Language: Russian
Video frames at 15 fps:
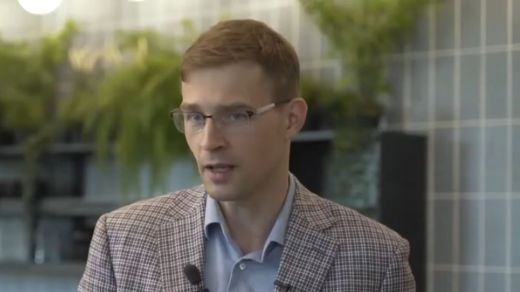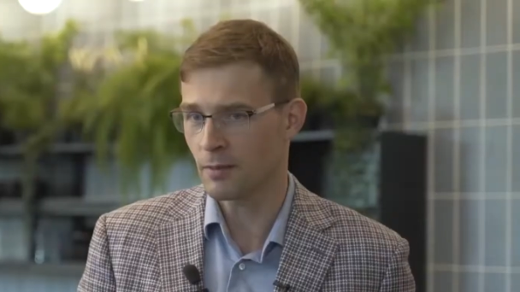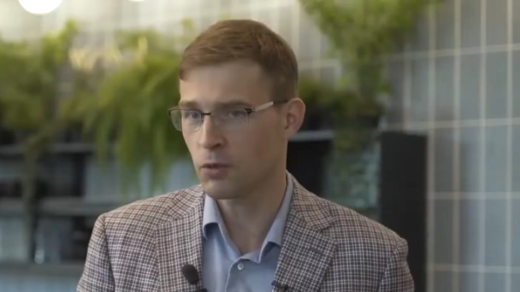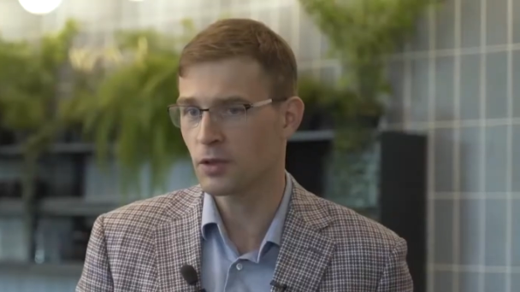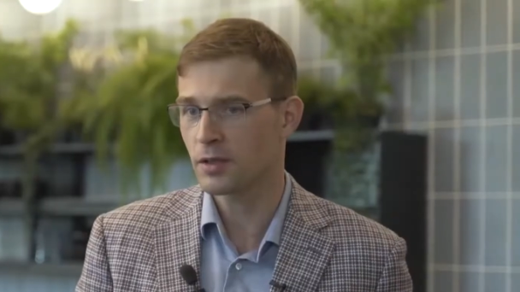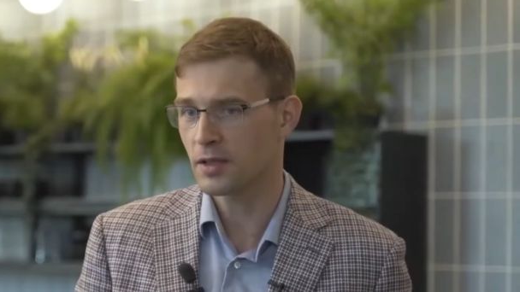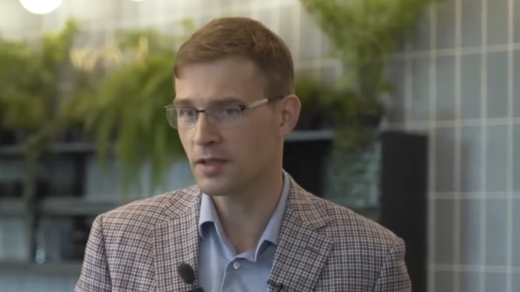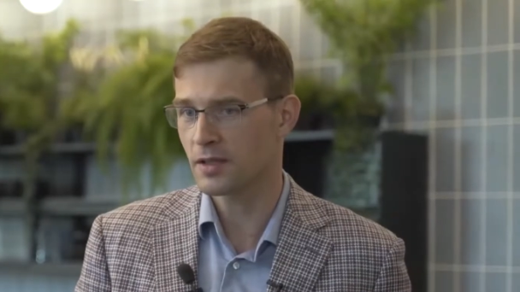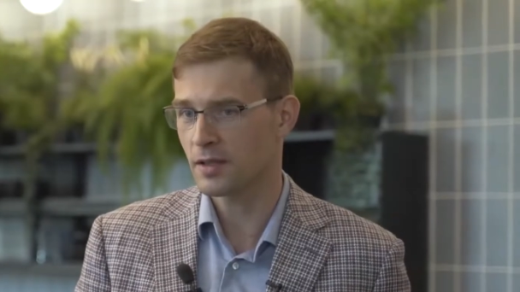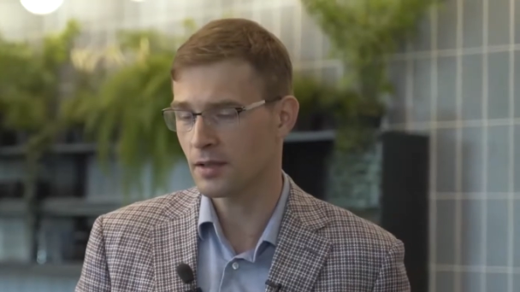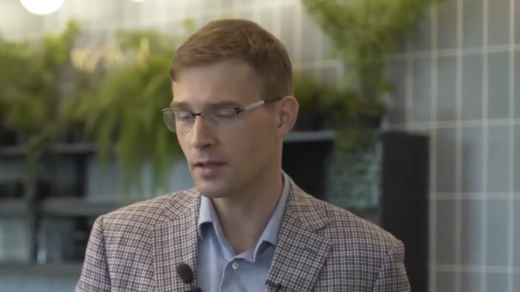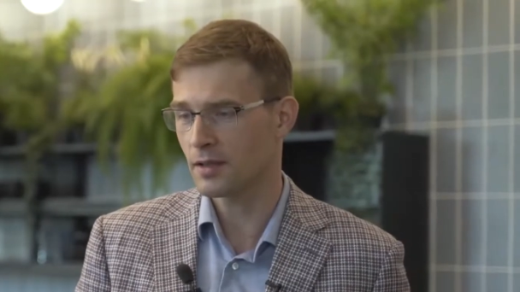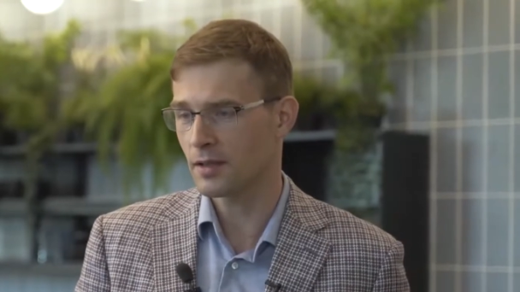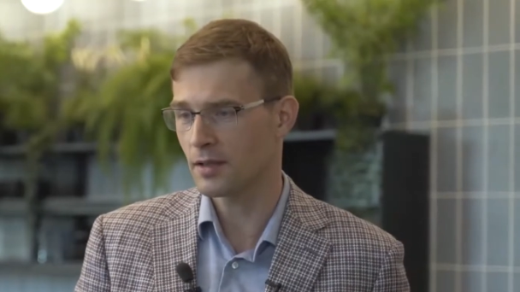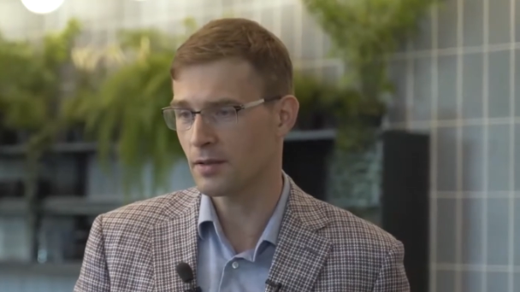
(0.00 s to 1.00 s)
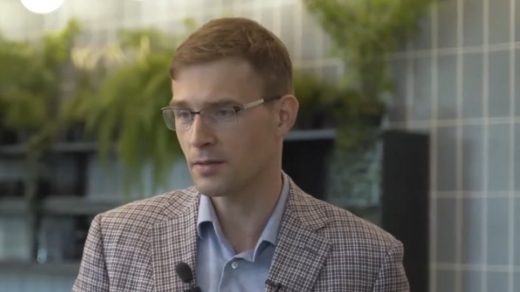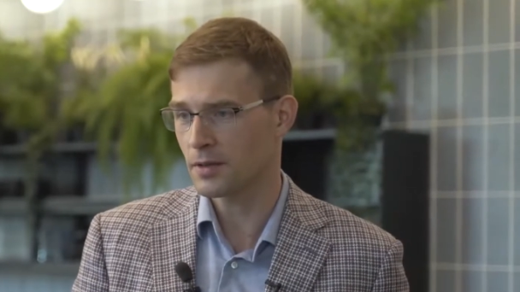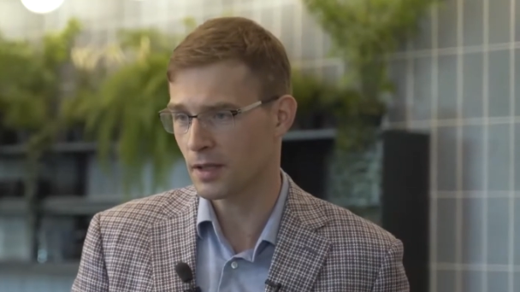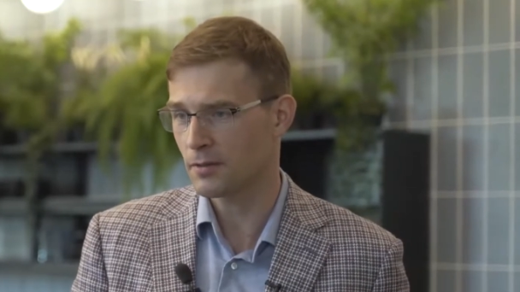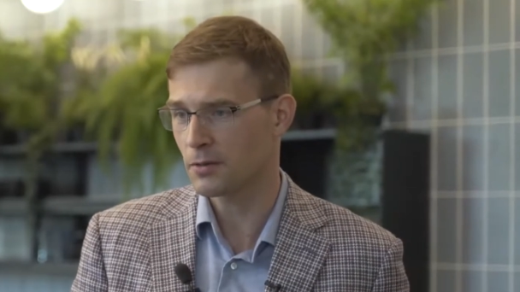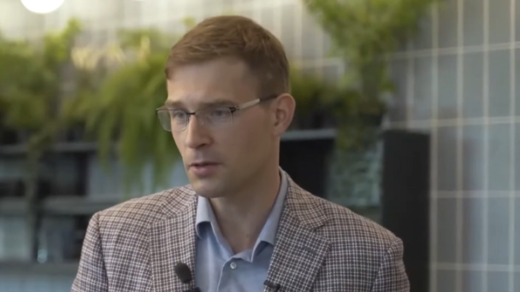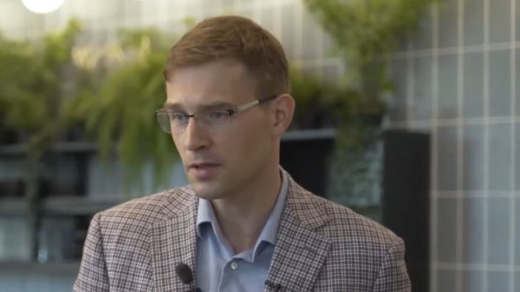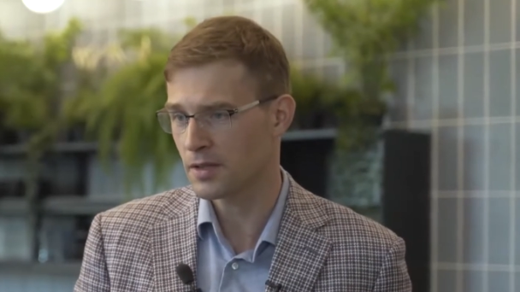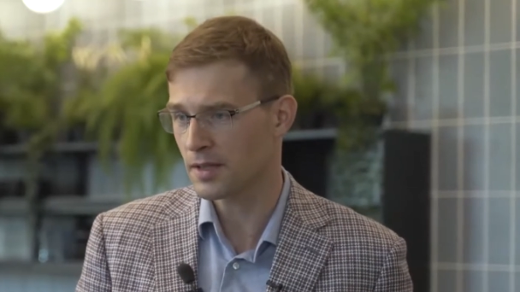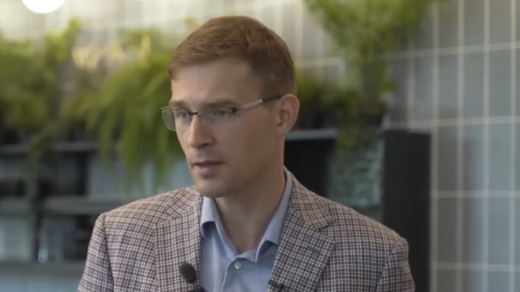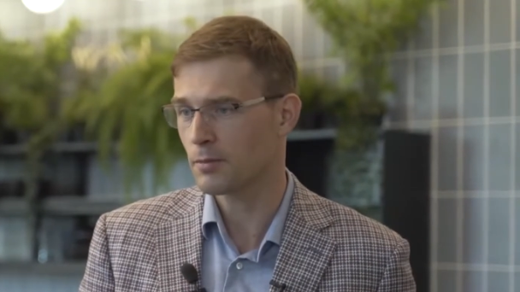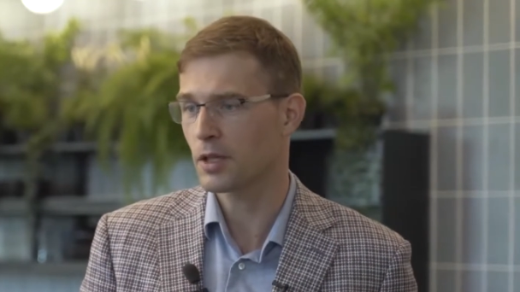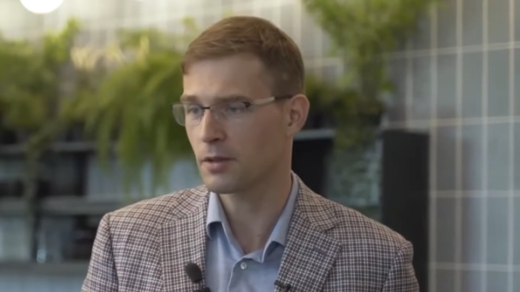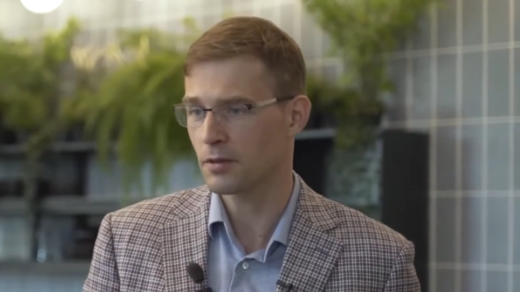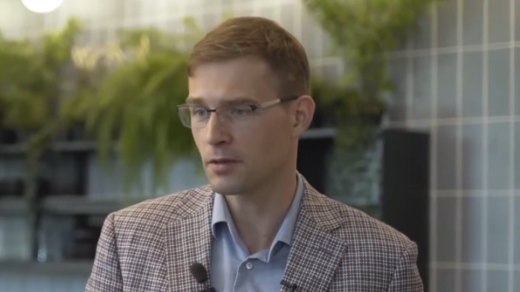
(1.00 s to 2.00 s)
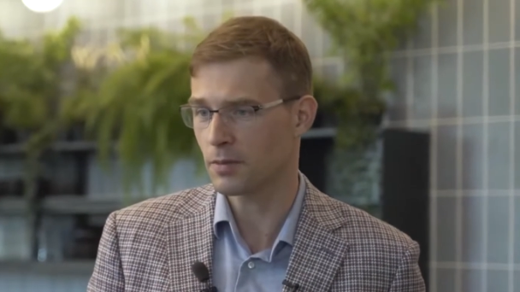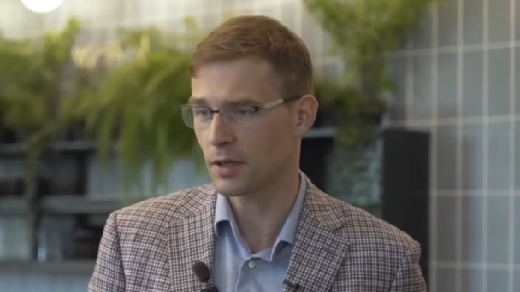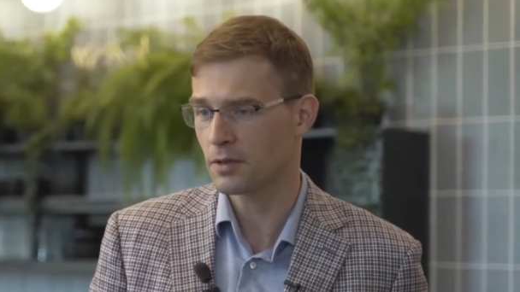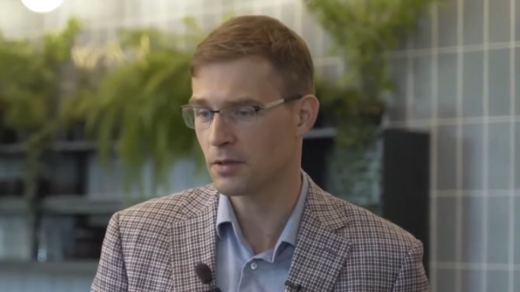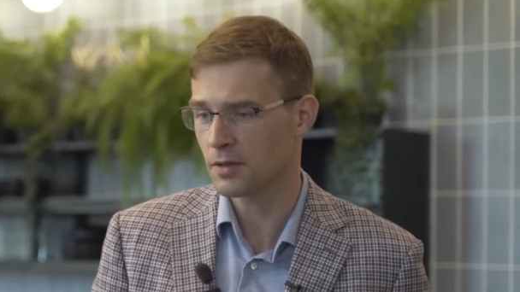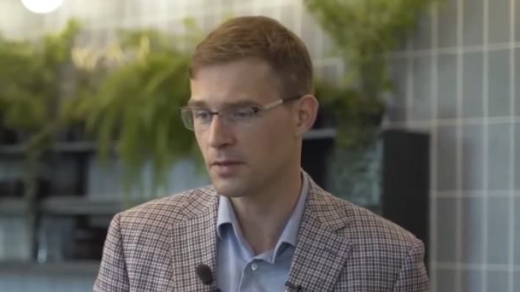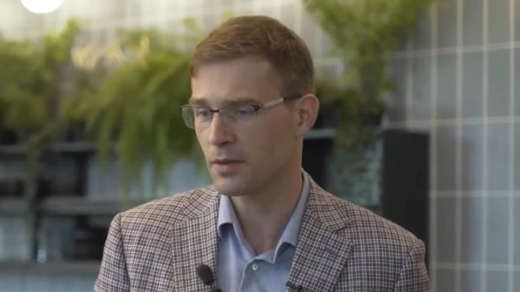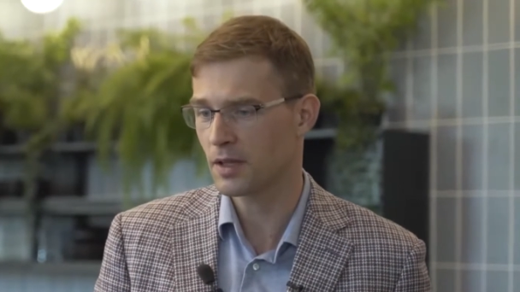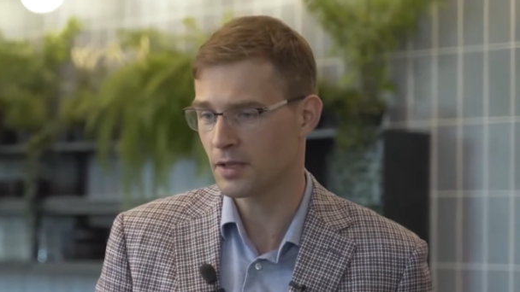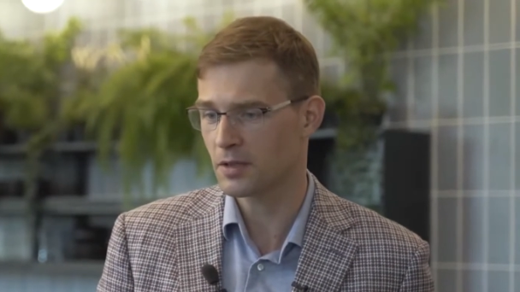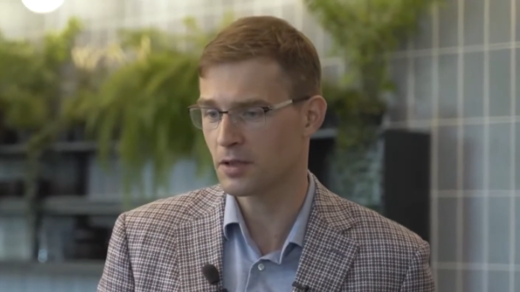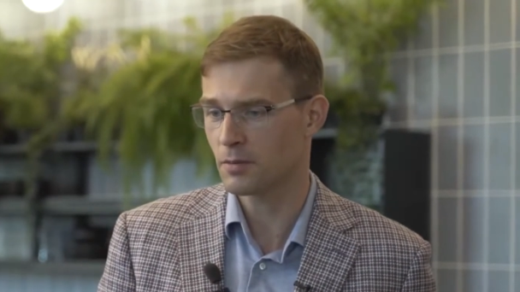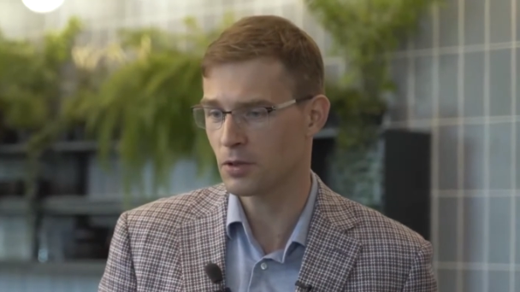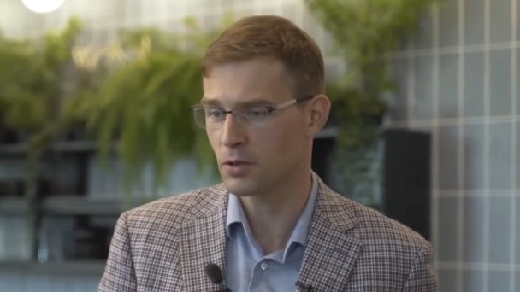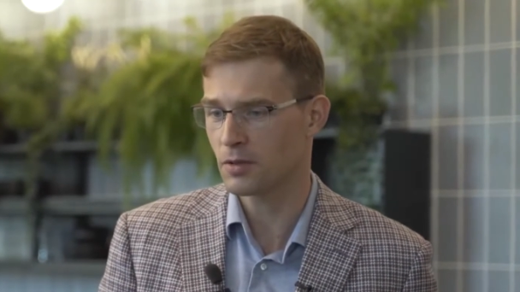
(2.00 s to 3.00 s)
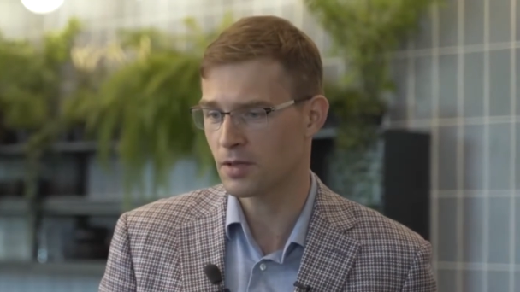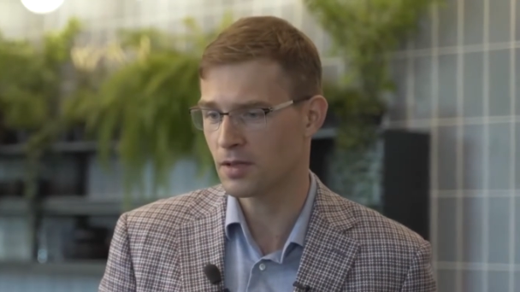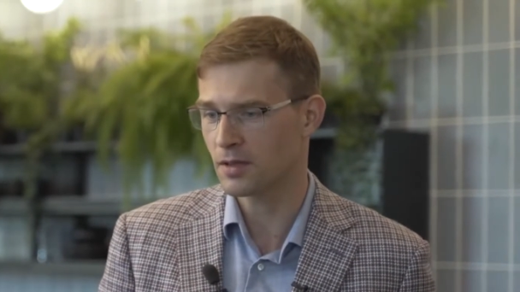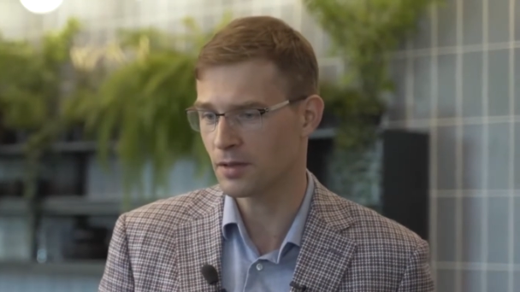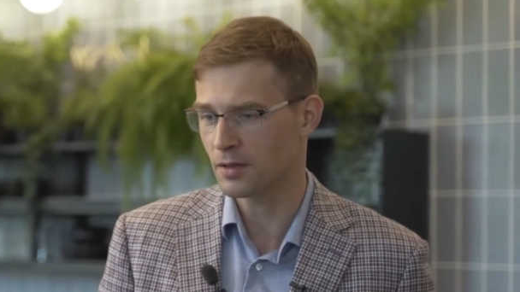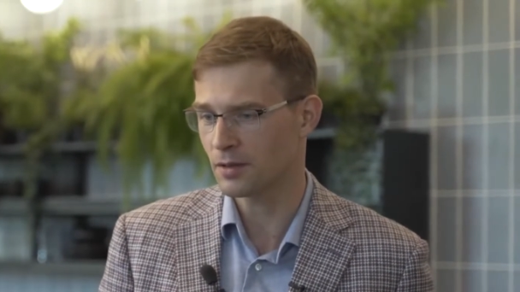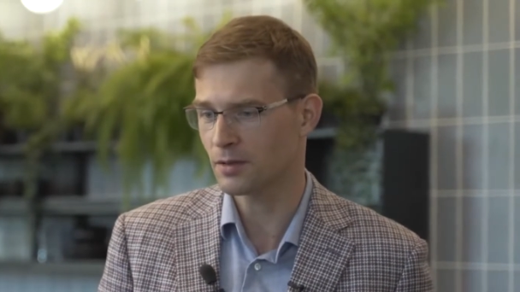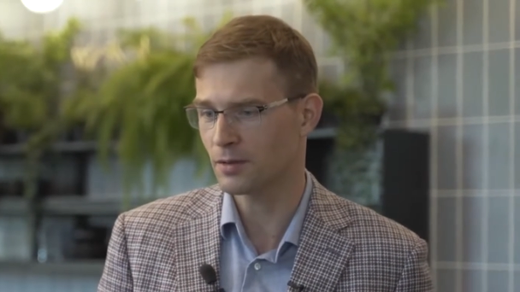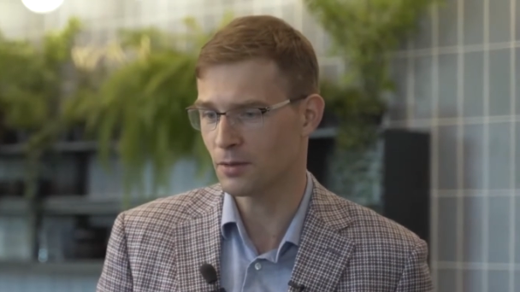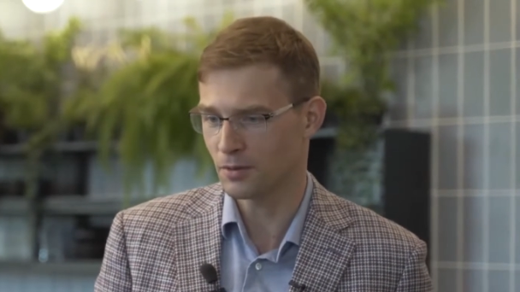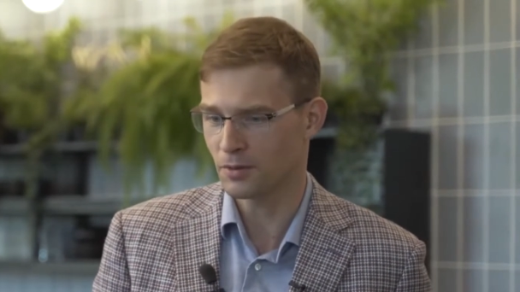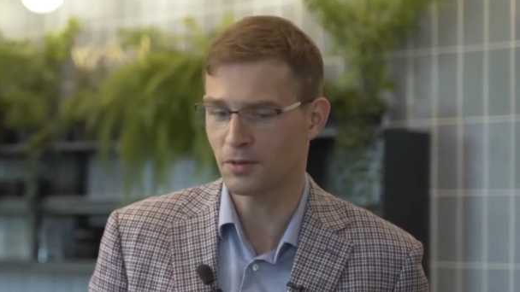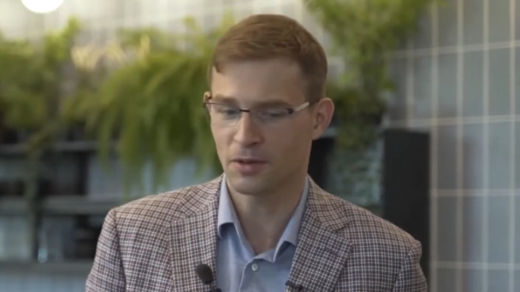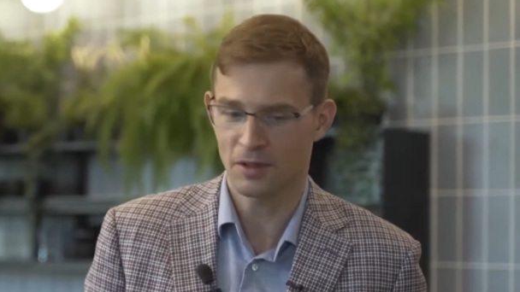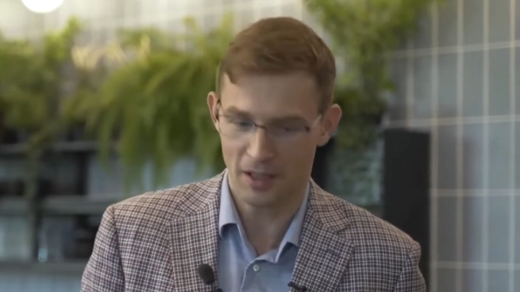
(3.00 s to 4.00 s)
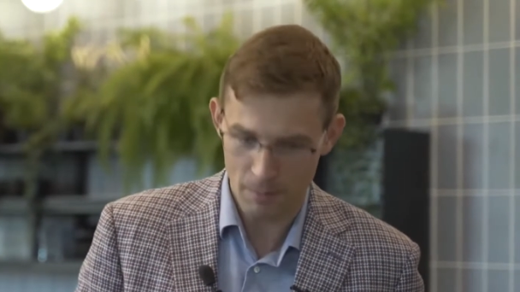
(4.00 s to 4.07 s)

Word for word: Работать э, все равно и зарабатывать придется в конечном счете ну, э, на